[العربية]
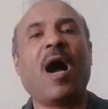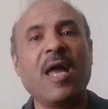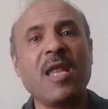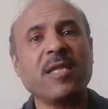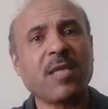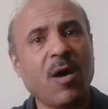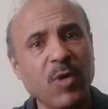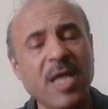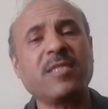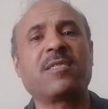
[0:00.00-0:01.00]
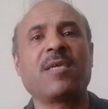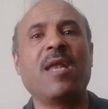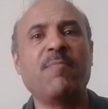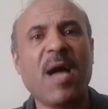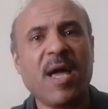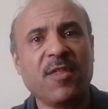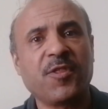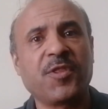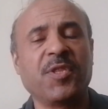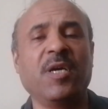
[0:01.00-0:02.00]
على طاولة
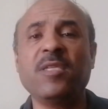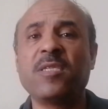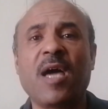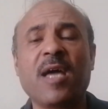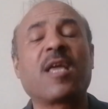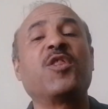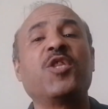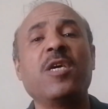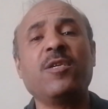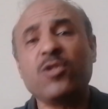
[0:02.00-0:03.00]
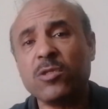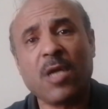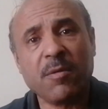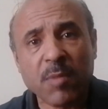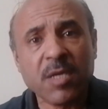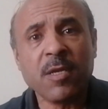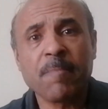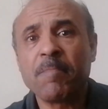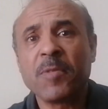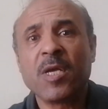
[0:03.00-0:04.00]
البحث عند كثير جدا من